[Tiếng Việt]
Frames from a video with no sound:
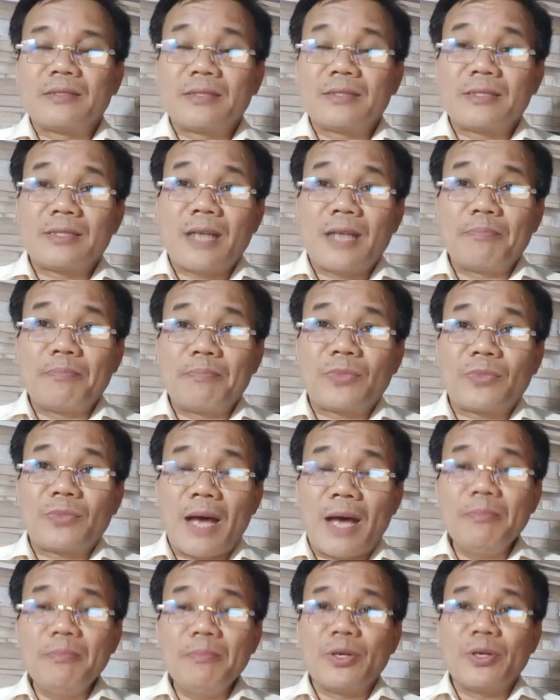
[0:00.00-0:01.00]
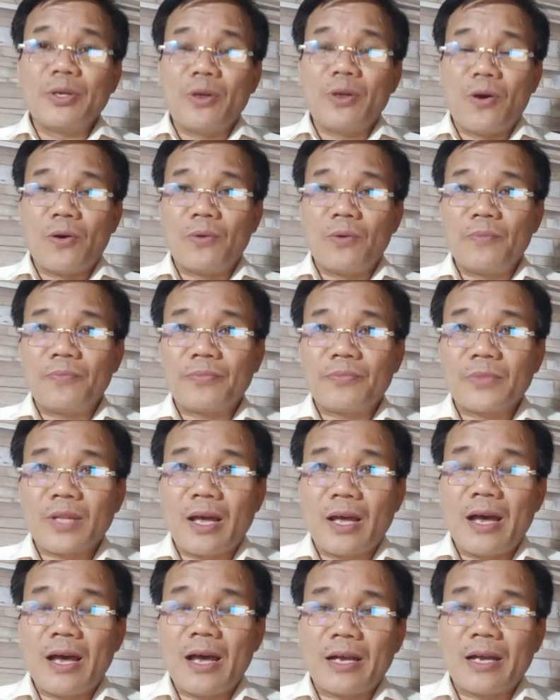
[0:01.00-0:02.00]
trăm tám mươi độ.
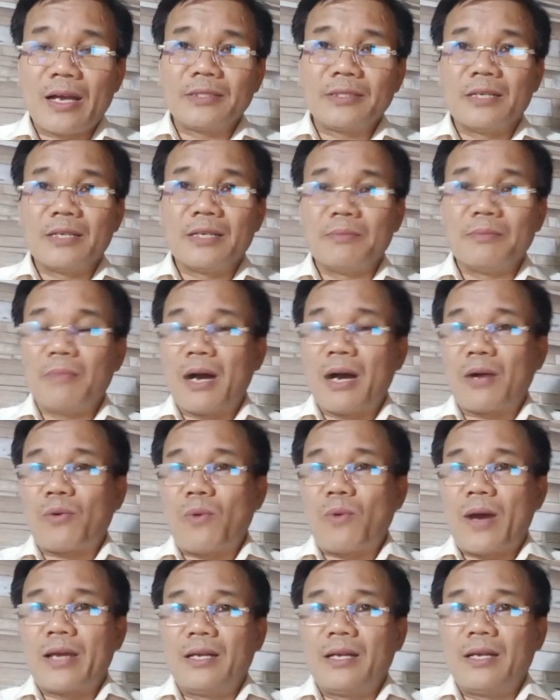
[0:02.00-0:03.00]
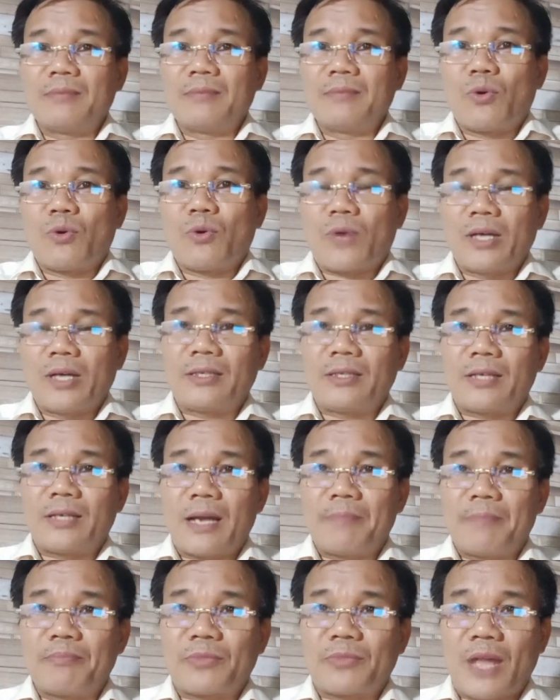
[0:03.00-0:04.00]
À, cái sự mà quay lưng một cách một
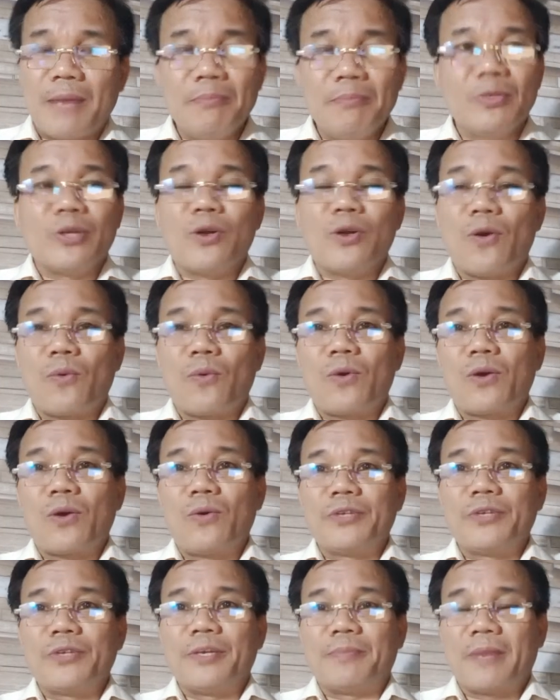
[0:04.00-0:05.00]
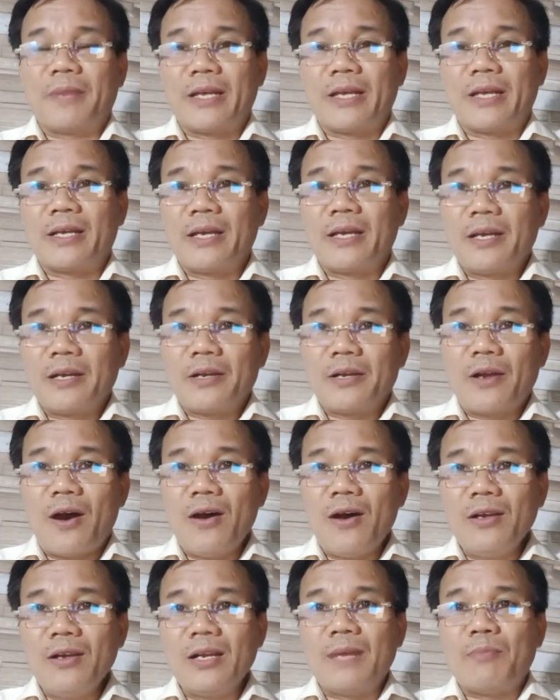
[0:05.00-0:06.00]
trăm tám mươi độ của cô Diệp này,
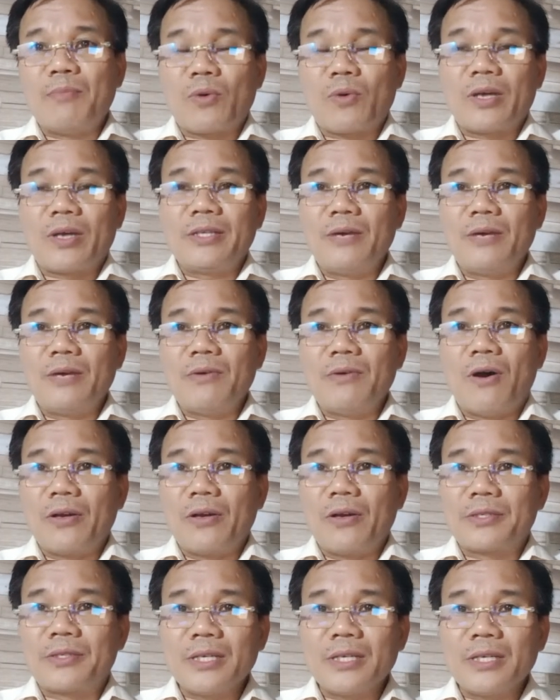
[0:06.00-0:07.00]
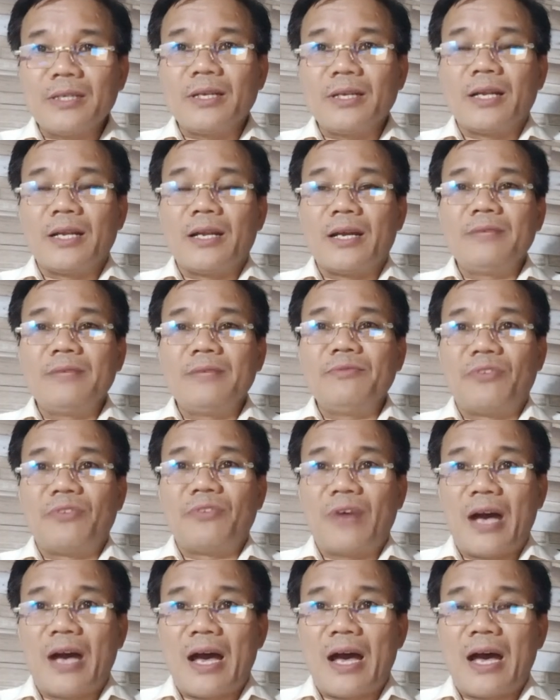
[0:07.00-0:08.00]
đó là một cái dấu hỏi rất là lớn.
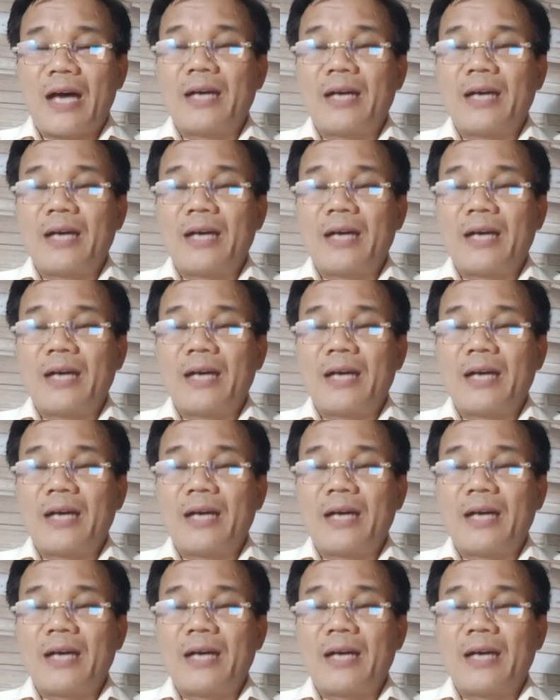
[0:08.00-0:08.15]
Và